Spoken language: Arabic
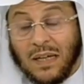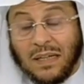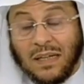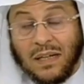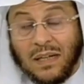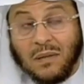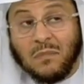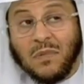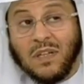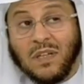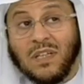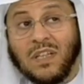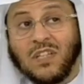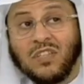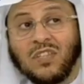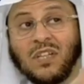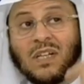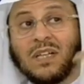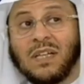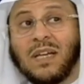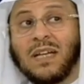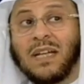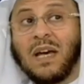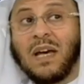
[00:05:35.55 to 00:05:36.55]
لما
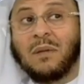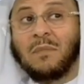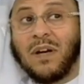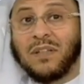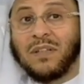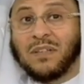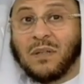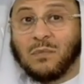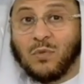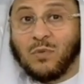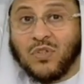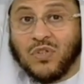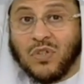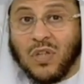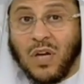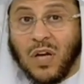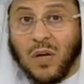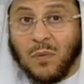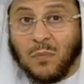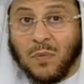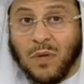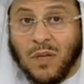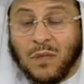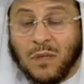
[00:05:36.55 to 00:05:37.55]
يجي الكلام عن
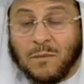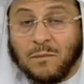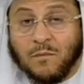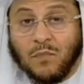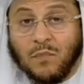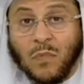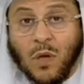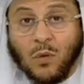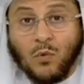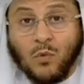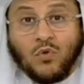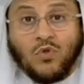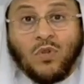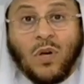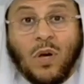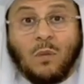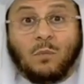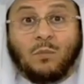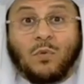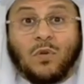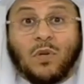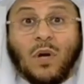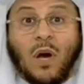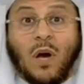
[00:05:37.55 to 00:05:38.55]
المستقبل
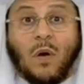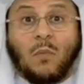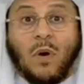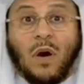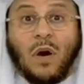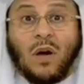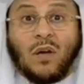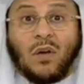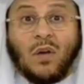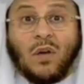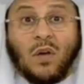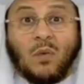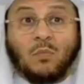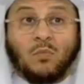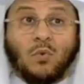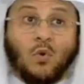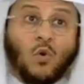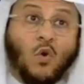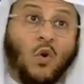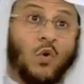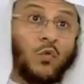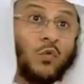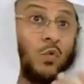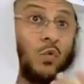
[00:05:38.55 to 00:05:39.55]
يصاب برهبة
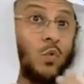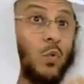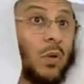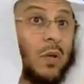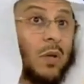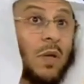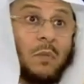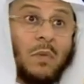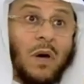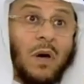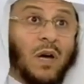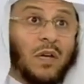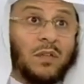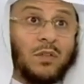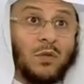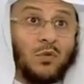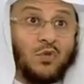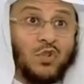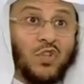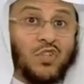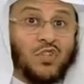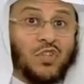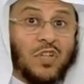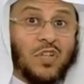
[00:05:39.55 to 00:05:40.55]
بخوف يقول والله ما أدري
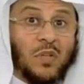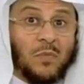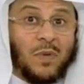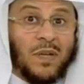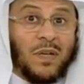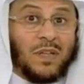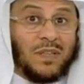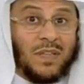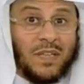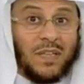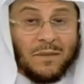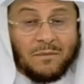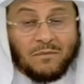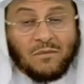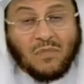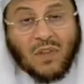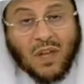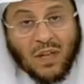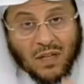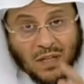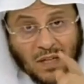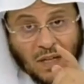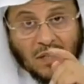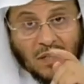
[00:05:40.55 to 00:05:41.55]
وش يصير بعدين
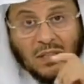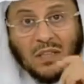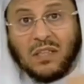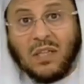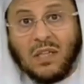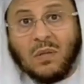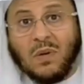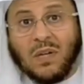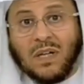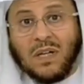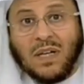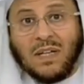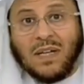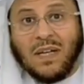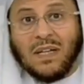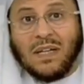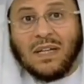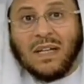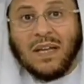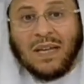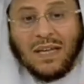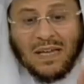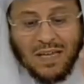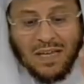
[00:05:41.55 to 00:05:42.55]
لا يتوكل على
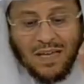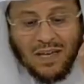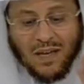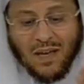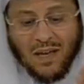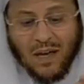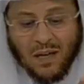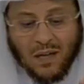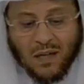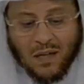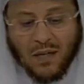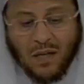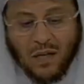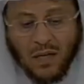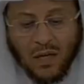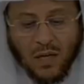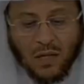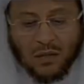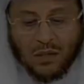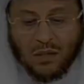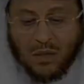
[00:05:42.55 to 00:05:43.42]
الله حق